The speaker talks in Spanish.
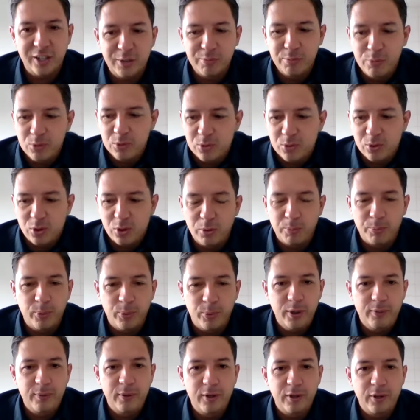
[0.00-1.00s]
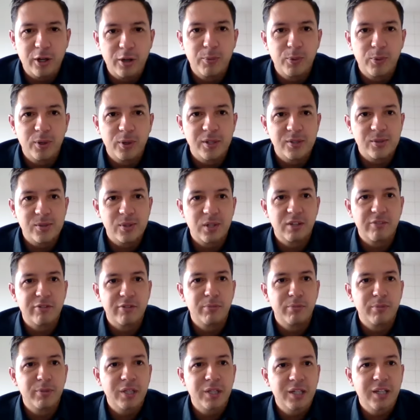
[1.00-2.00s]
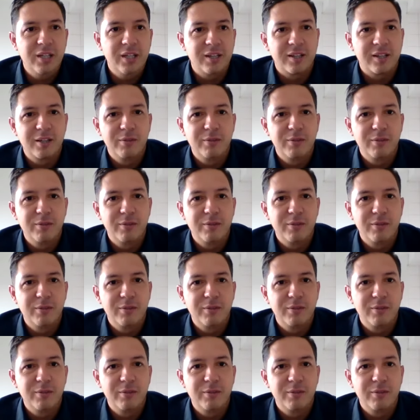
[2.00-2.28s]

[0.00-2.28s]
como un solo pueblo y como una sola familia.